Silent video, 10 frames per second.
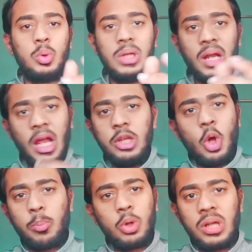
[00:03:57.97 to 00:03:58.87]
जरा से टुइया
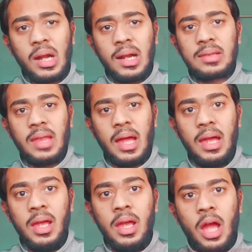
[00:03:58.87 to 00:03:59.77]
ला लियो आपको डर
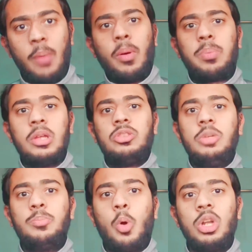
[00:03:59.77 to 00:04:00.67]
लगता है आप आप
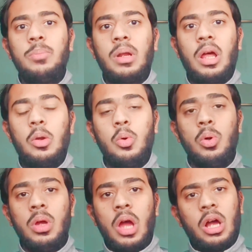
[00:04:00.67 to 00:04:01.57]
कितनी बॉडी
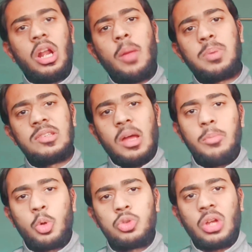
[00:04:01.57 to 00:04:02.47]
बना लो अगर
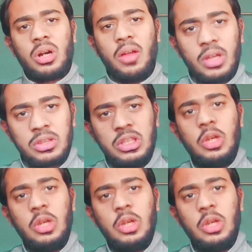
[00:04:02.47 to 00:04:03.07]
आपके सामने कोई तगड़ा